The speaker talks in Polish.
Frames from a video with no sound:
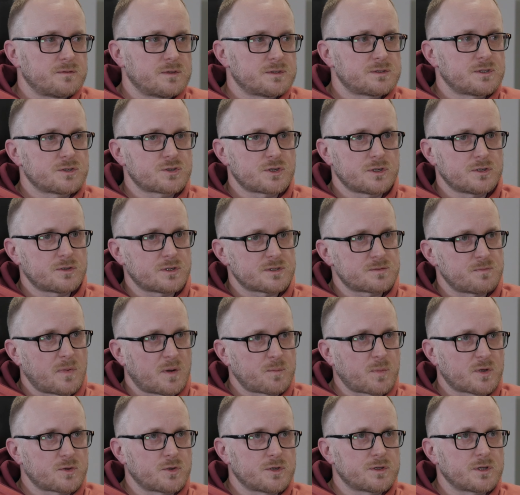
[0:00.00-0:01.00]
Więc jeżeli to jest
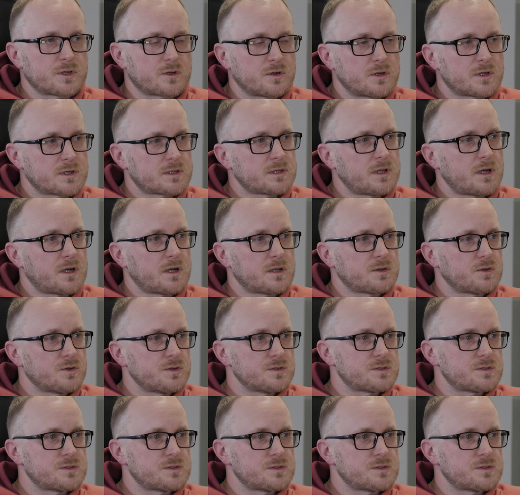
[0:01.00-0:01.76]
mapa do 1 hektara, to